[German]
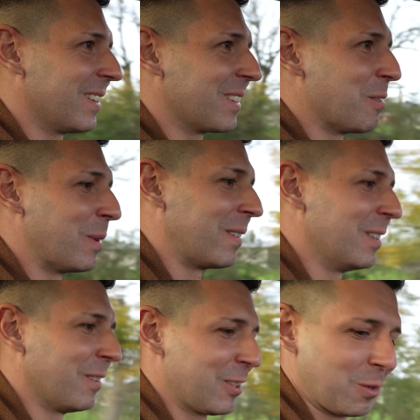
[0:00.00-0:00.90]
Also wenn wir jetzt
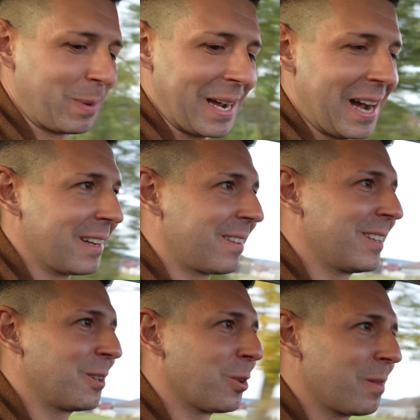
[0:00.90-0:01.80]
hier, weißt du, so bei
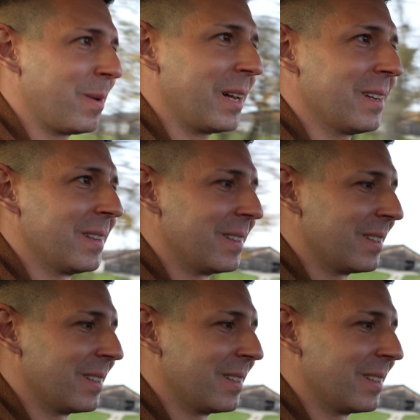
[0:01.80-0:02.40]
80 kurz mal.